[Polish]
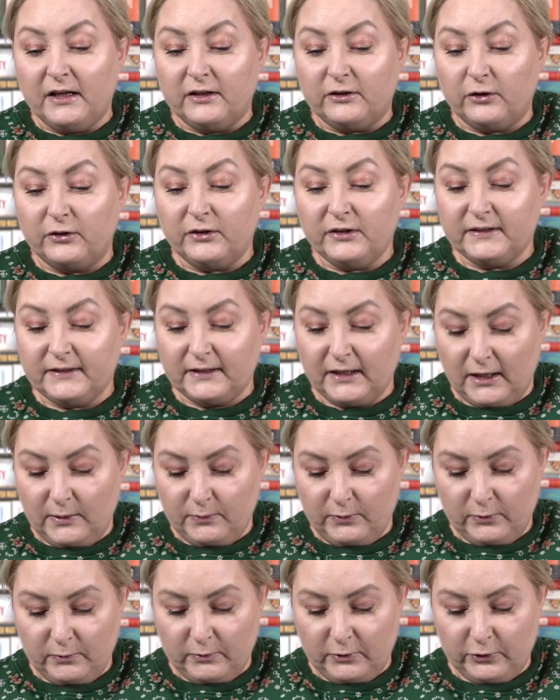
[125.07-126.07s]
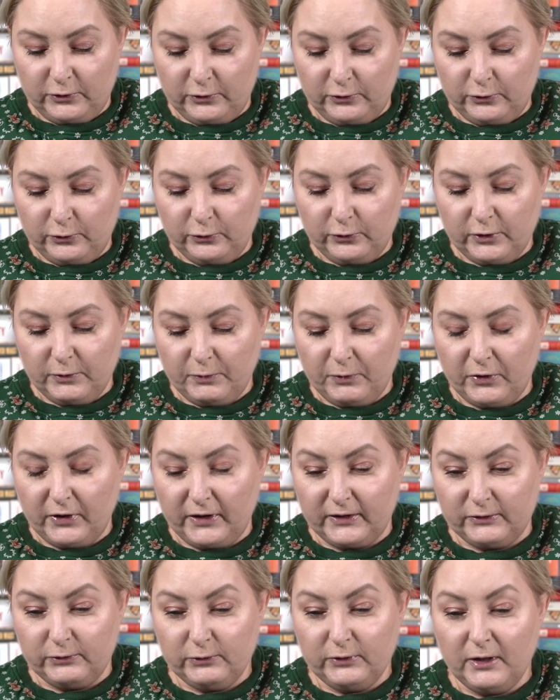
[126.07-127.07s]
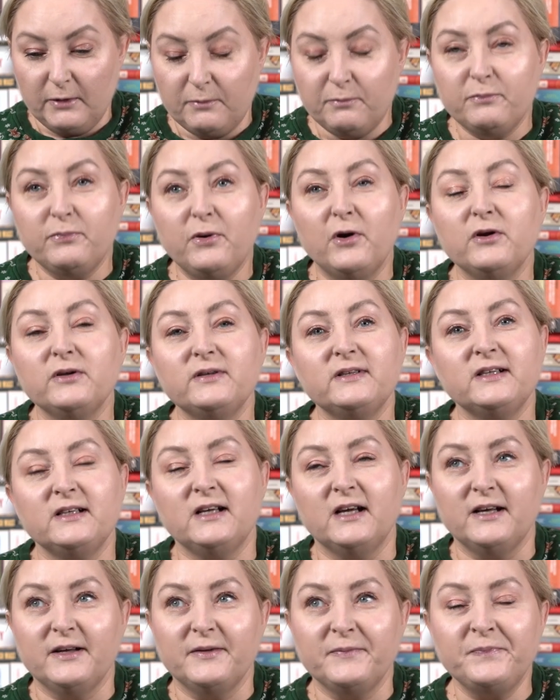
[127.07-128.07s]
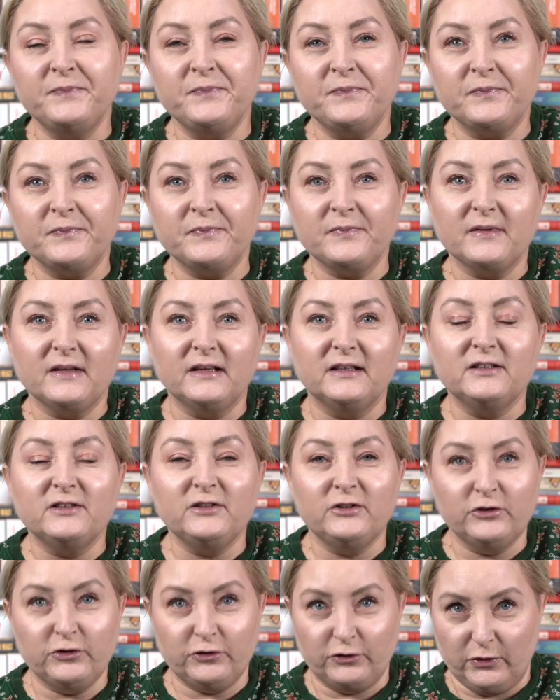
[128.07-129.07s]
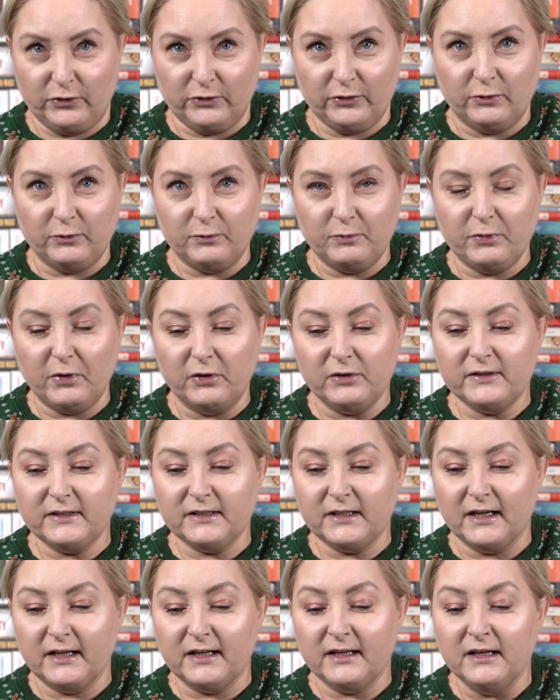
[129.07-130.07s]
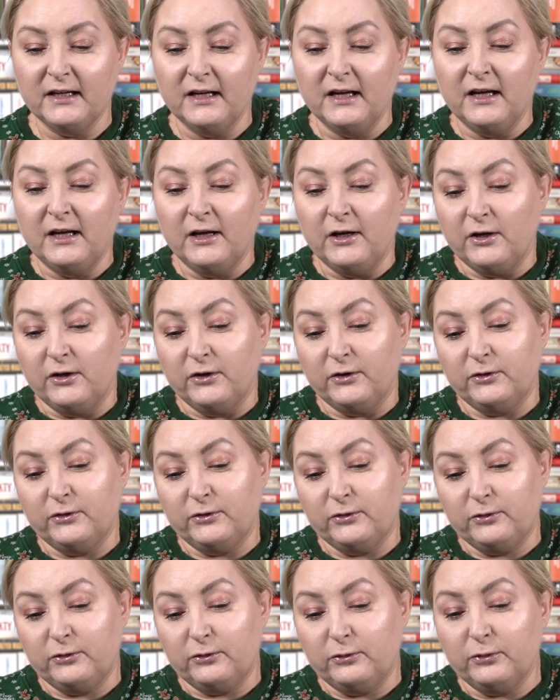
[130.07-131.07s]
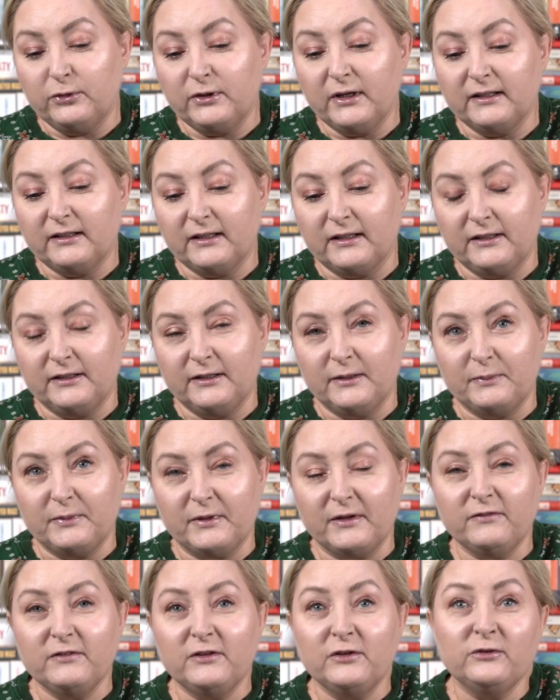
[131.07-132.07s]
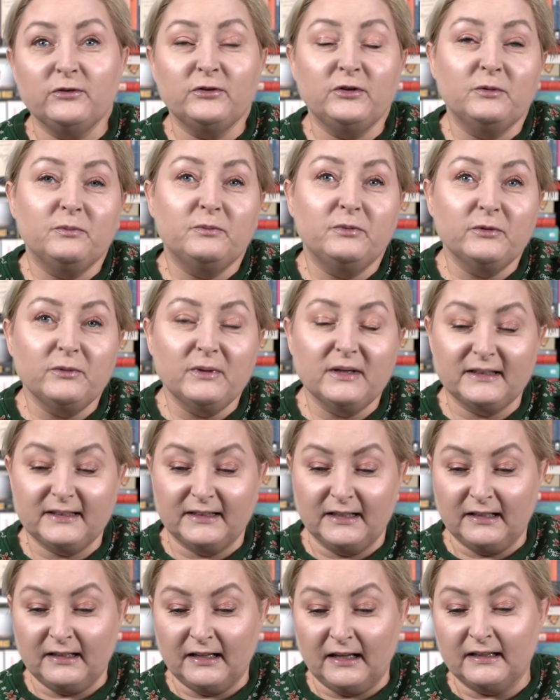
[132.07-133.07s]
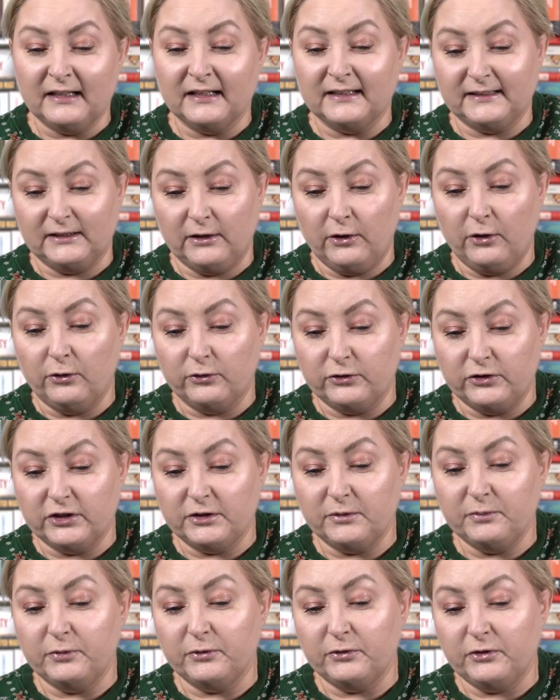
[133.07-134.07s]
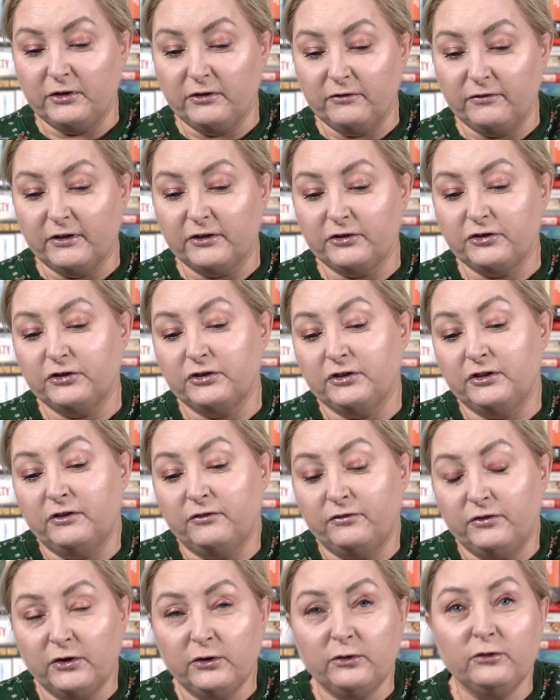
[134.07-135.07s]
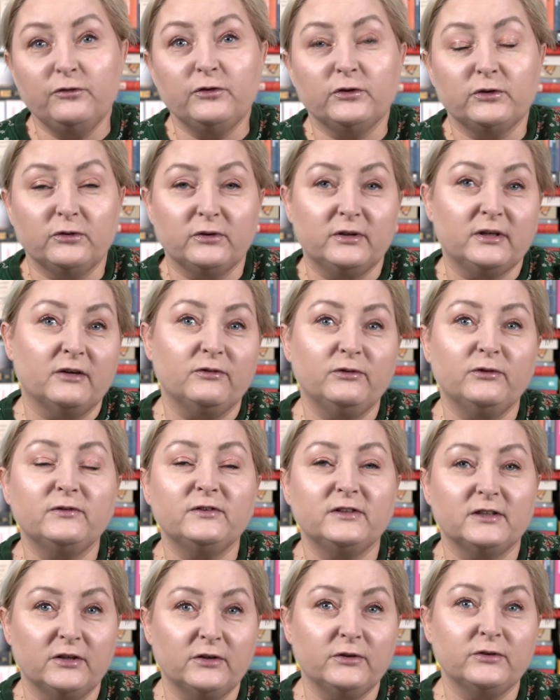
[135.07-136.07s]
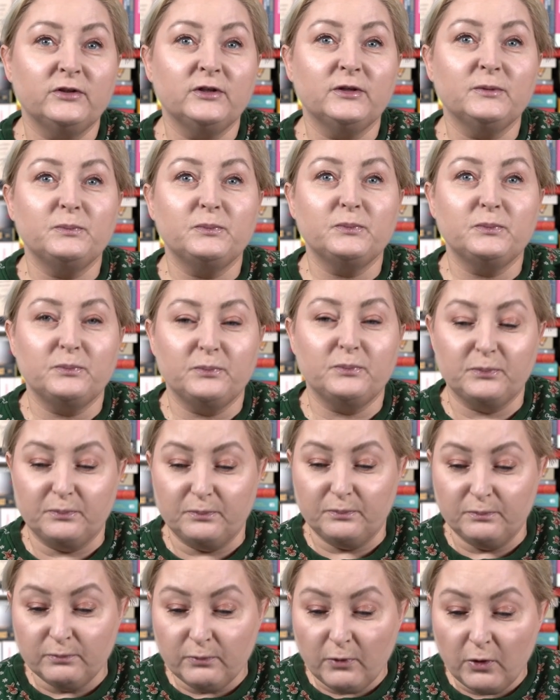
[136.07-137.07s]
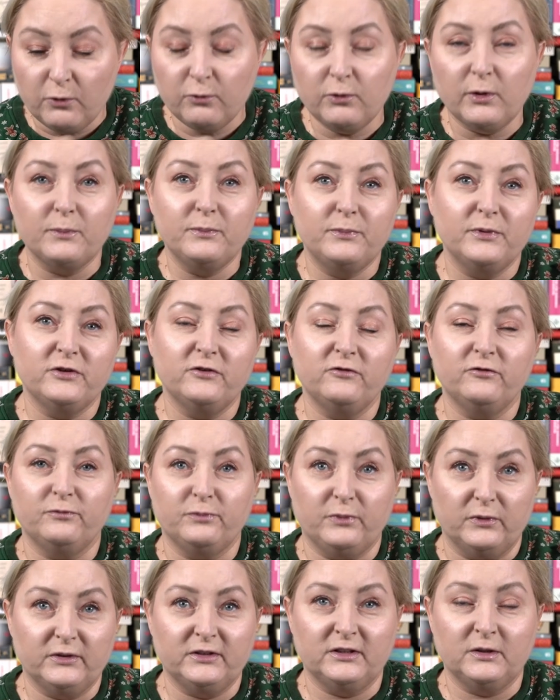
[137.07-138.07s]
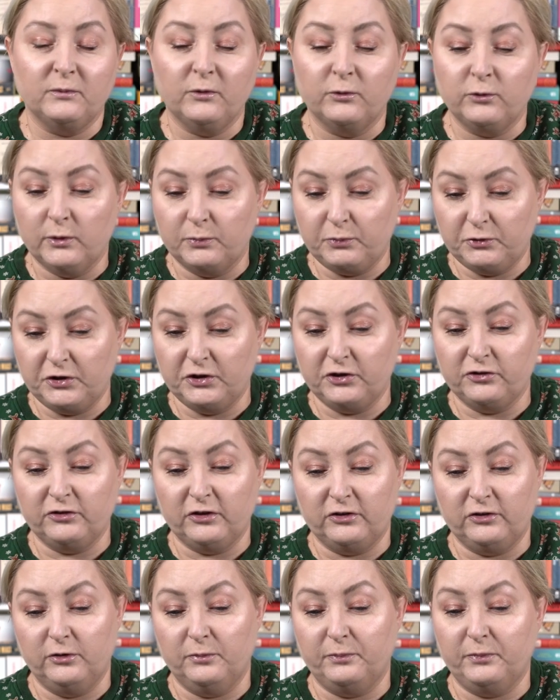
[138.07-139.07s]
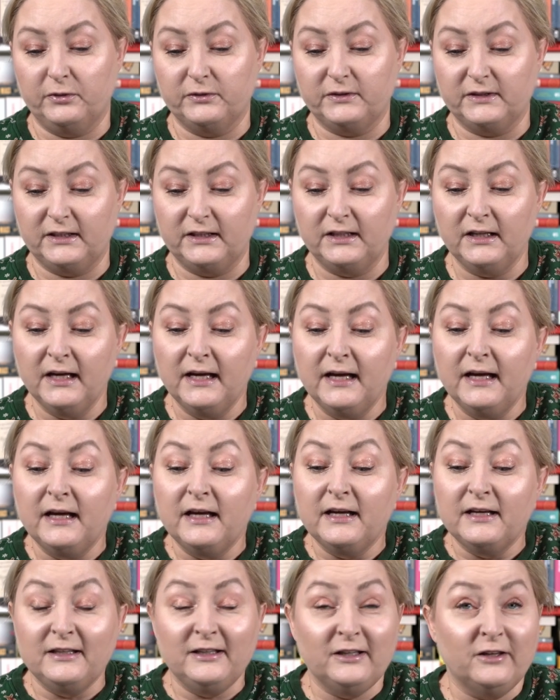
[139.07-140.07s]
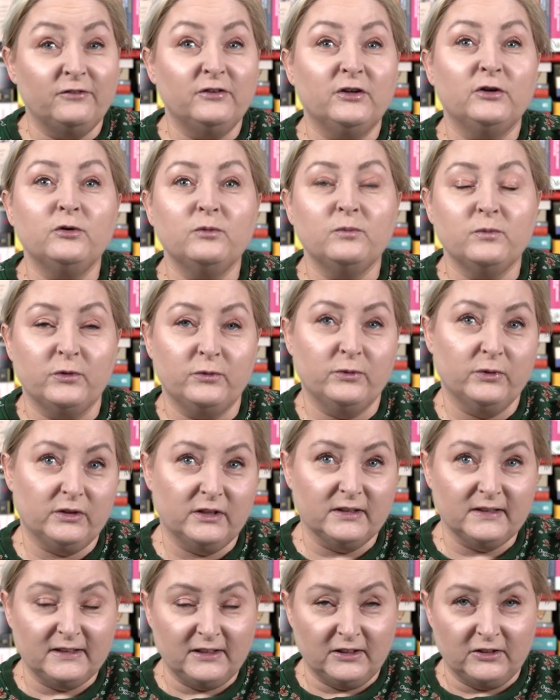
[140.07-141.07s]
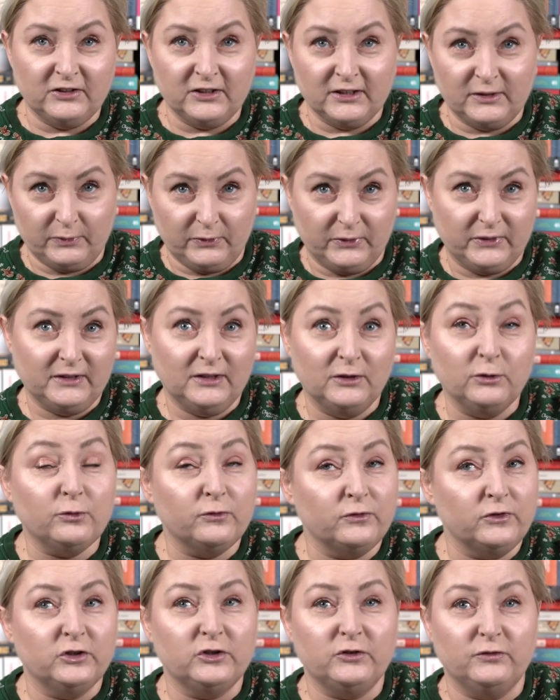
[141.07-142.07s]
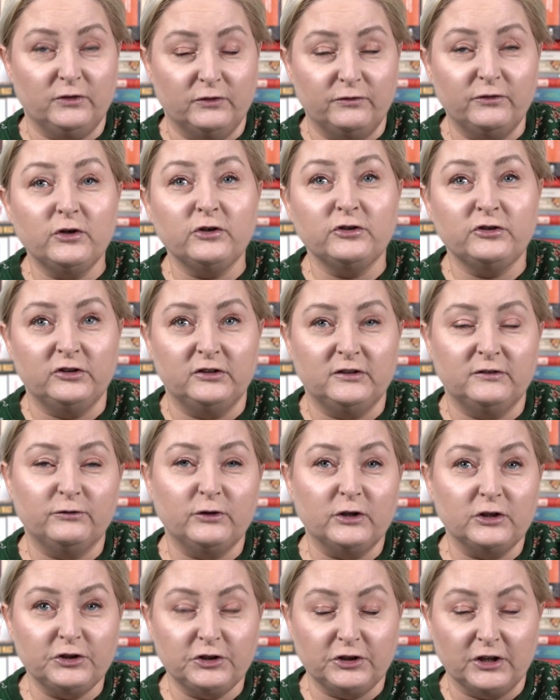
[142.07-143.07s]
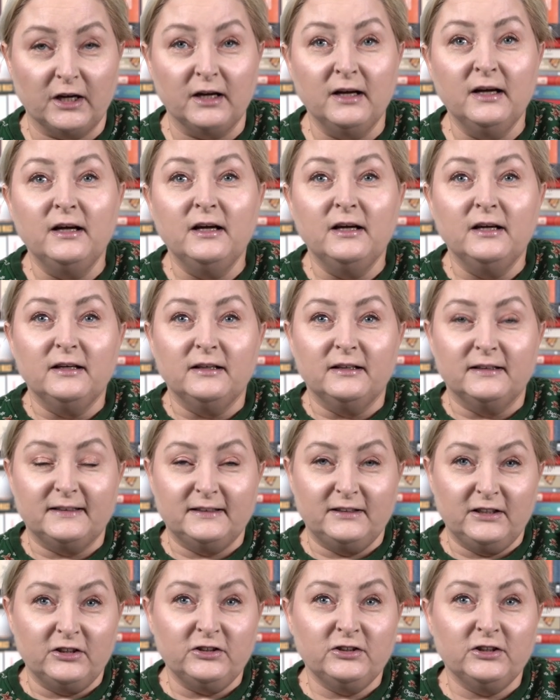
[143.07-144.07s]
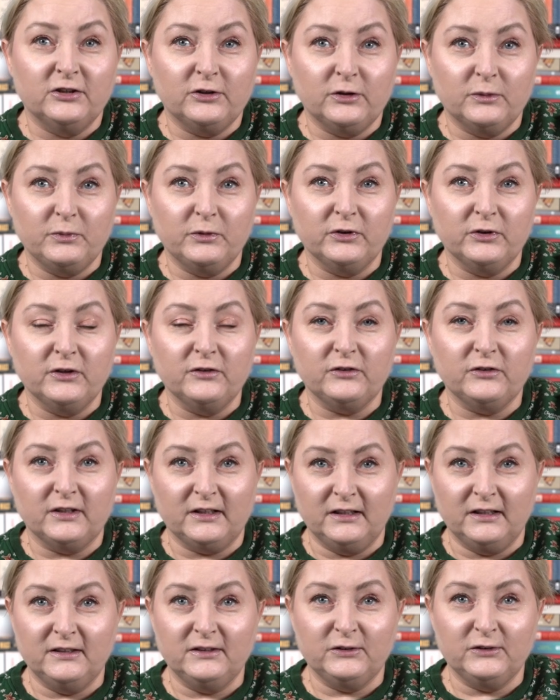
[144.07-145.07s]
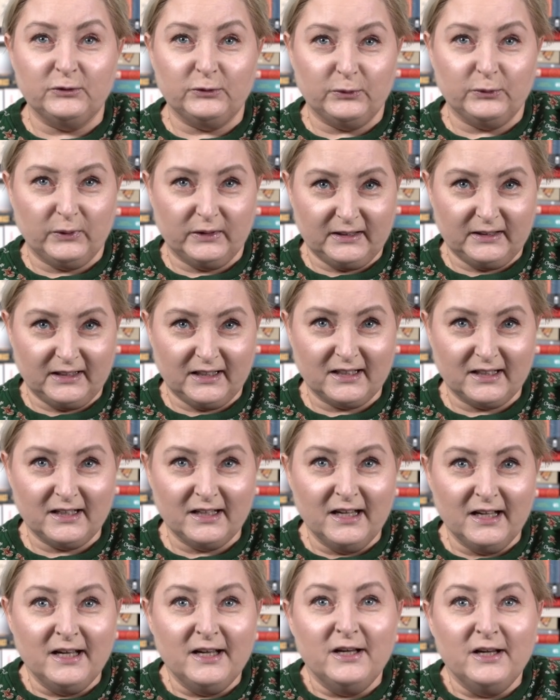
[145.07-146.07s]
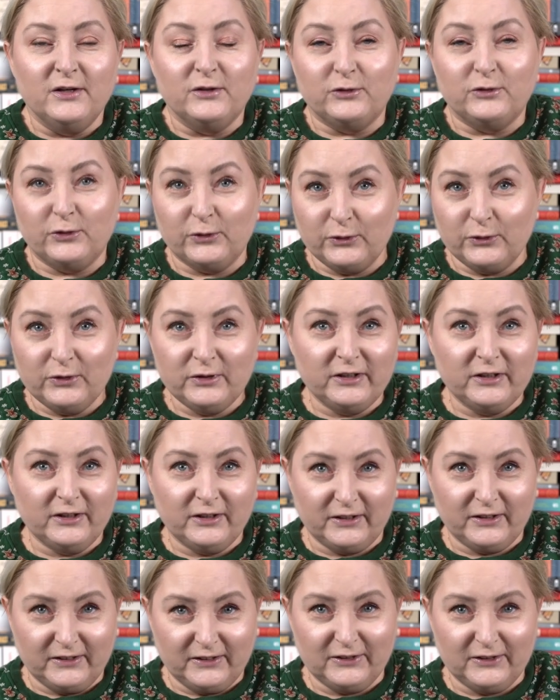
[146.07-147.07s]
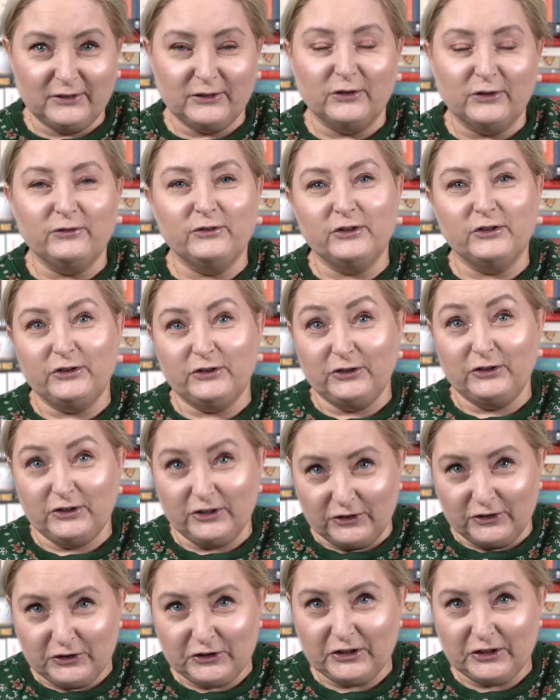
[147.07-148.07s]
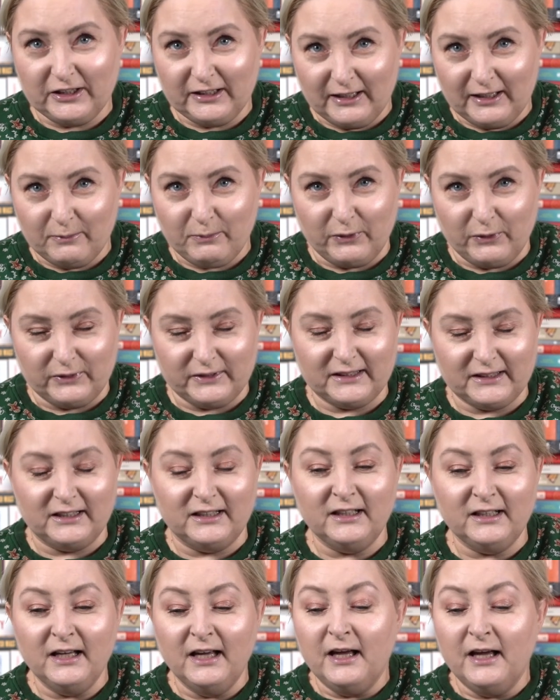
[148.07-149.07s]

To jest album, który pokazuje Polskę zniszczoną. Polskę, która tak naprawdę no, nie była znana na Zachodzie, ponieważ niewielu fotografów zachodnich mogło być w Polsce, mogło przyjeżdżać do Polski. Niewielu mogło te zdjęcia z Polski również wywozić, zwłaszcza zdjęcia robione w takich sytuacjach trudnych, kryzysowych, ciężkich dla Polski.